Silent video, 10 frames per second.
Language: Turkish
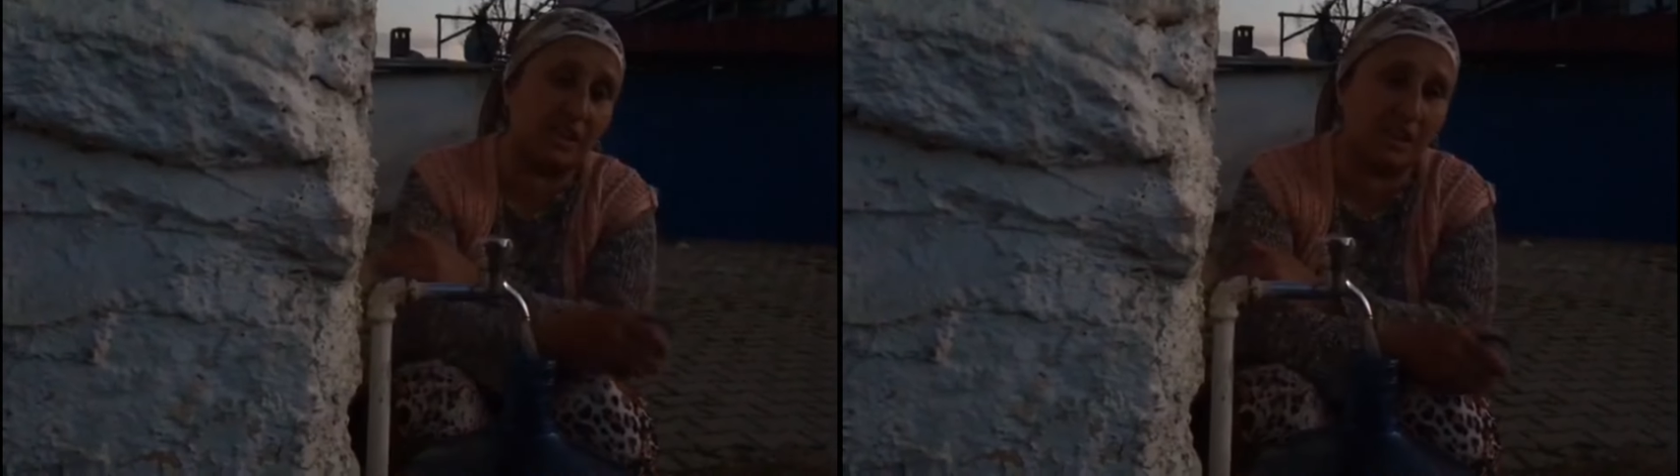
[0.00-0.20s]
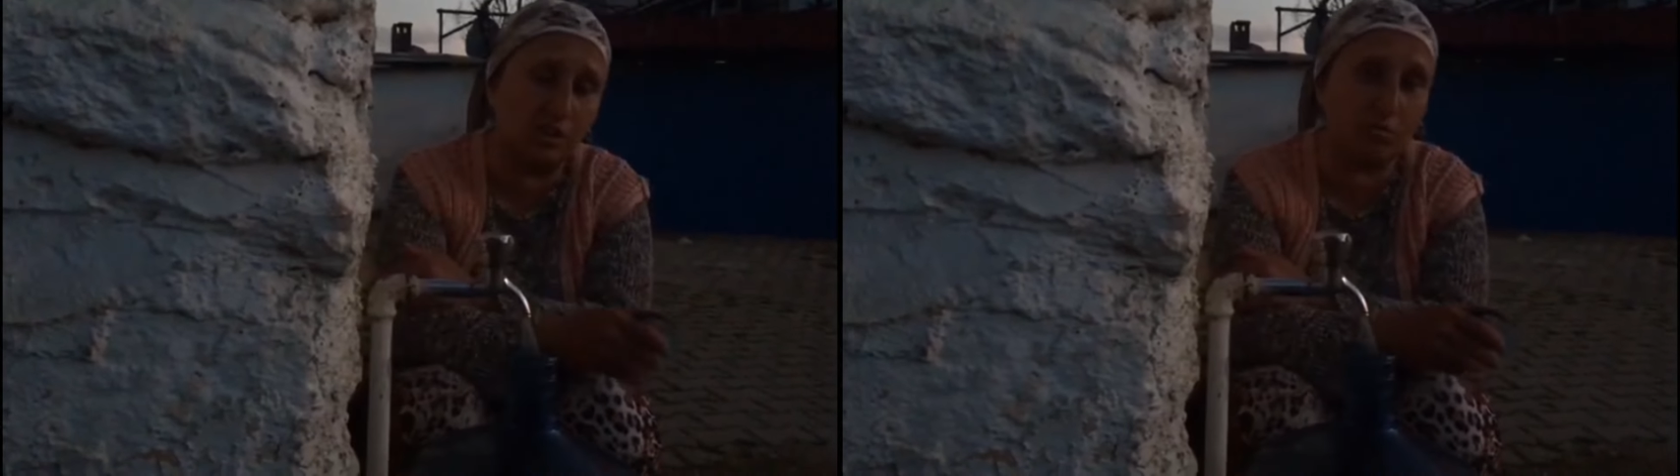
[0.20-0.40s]

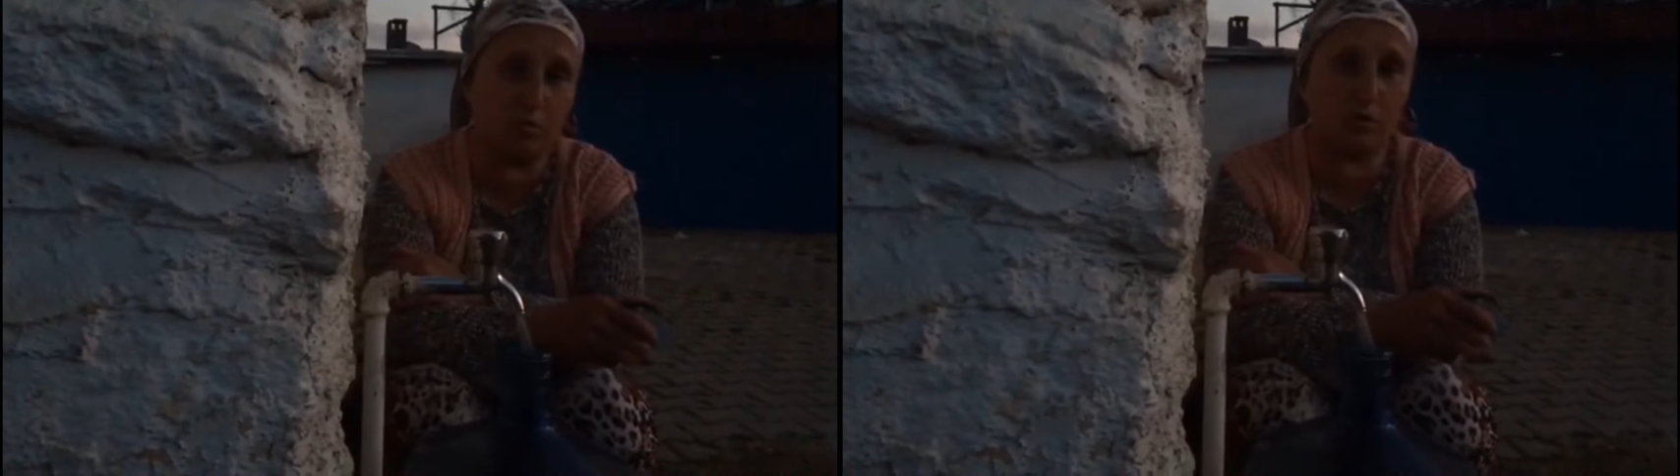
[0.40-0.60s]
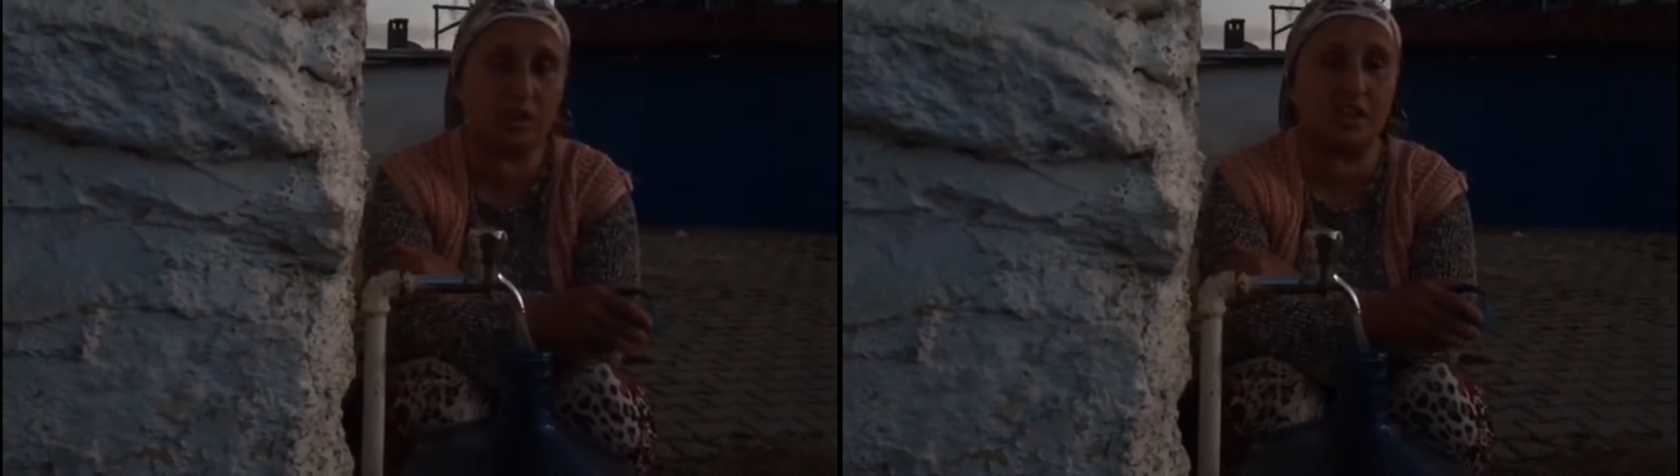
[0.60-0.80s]
geliyor.
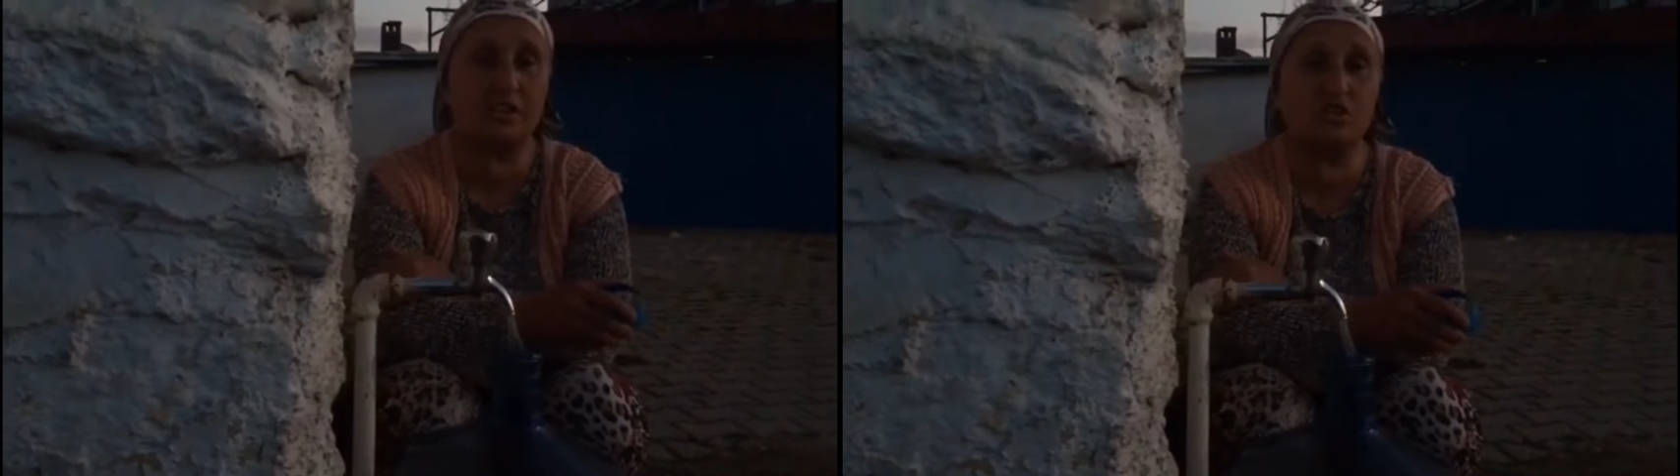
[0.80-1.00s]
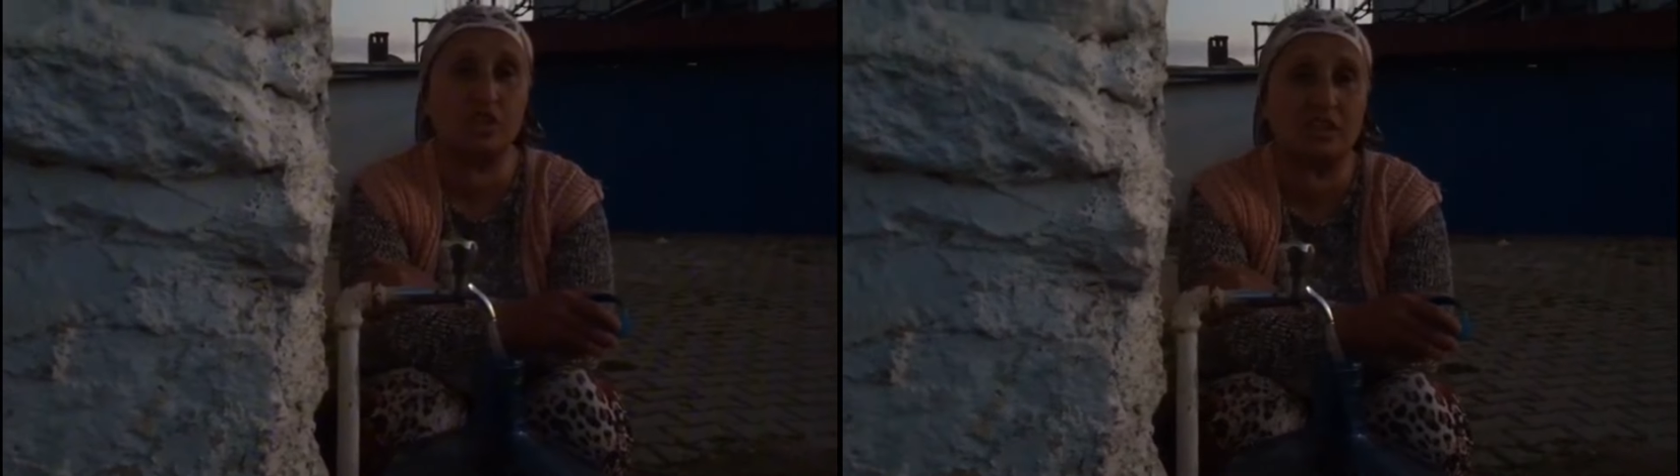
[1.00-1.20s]
Bu da
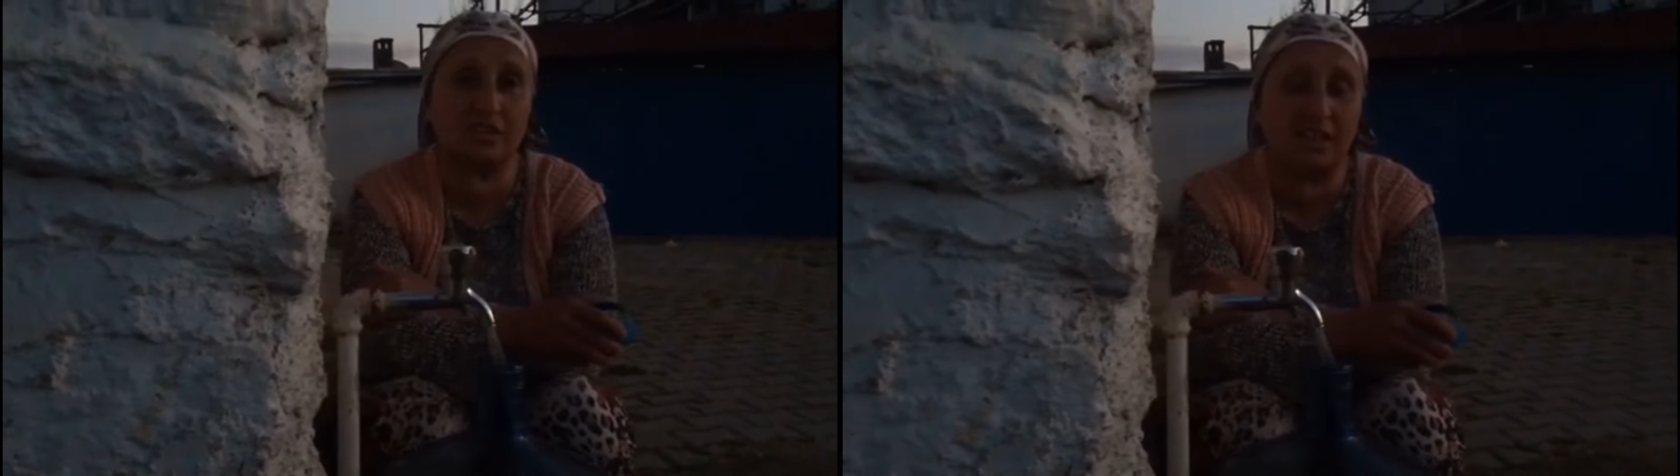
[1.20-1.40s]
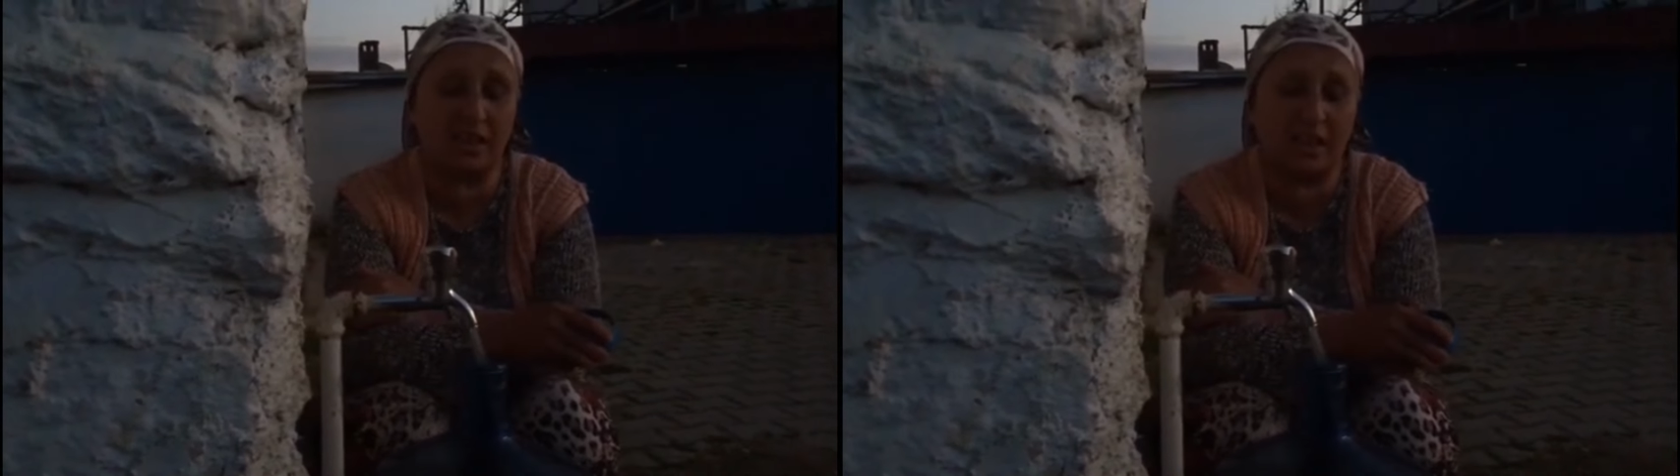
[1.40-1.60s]

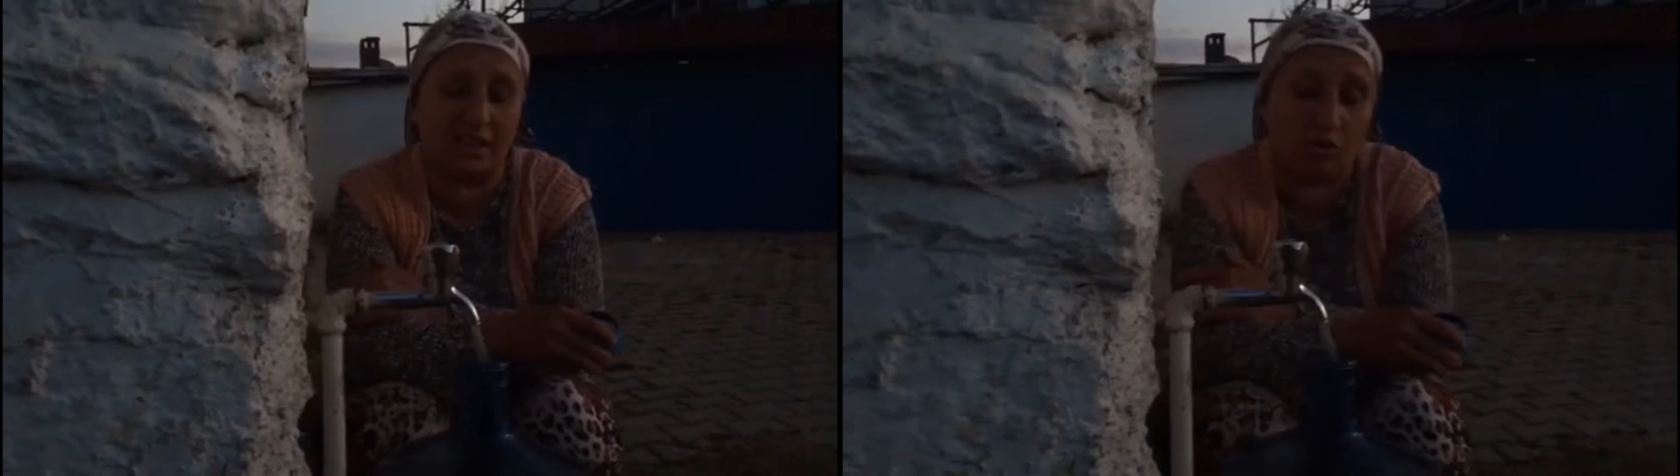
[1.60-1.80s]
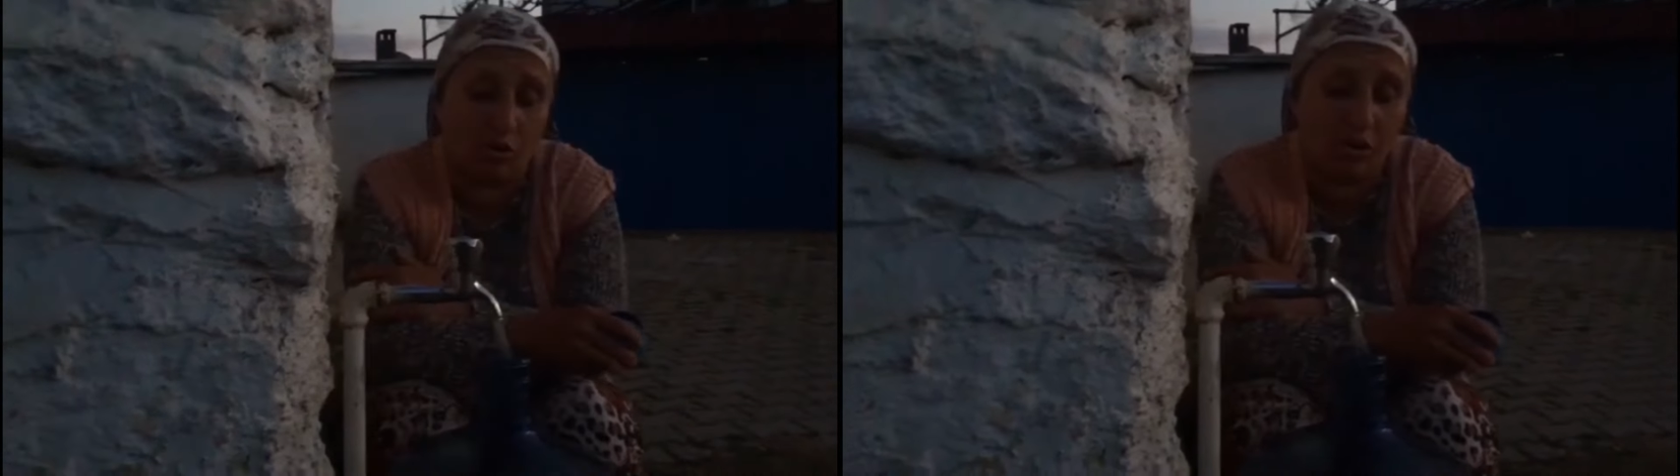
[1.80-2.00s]
Garıncalı'dan
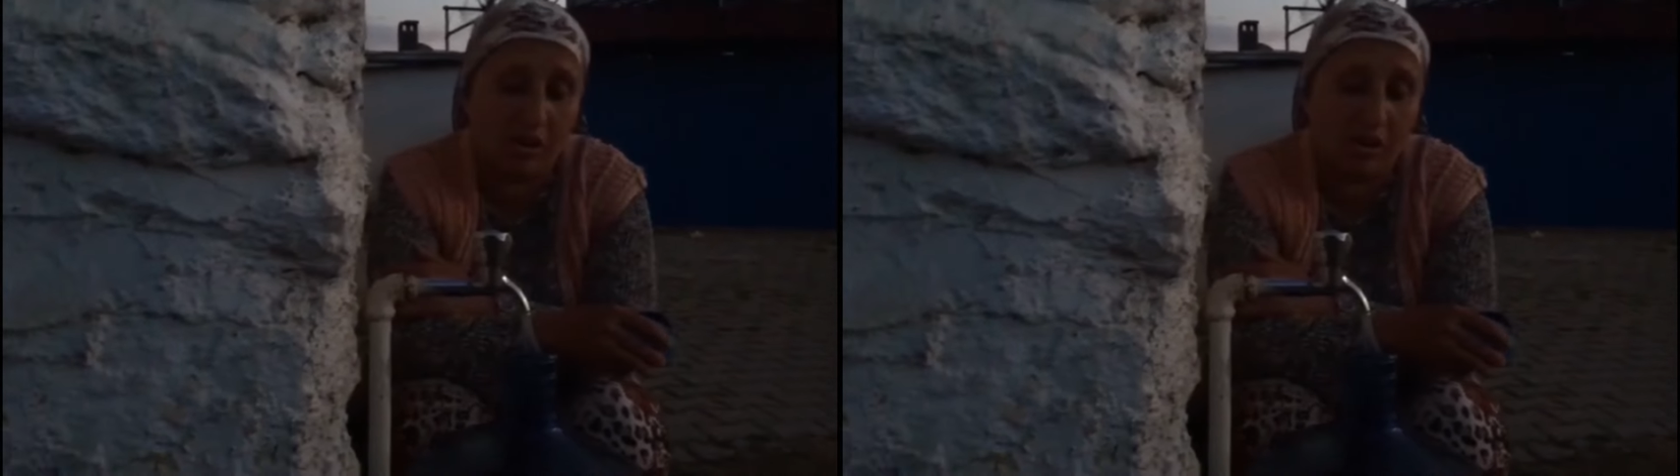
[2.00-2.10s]
geliyor.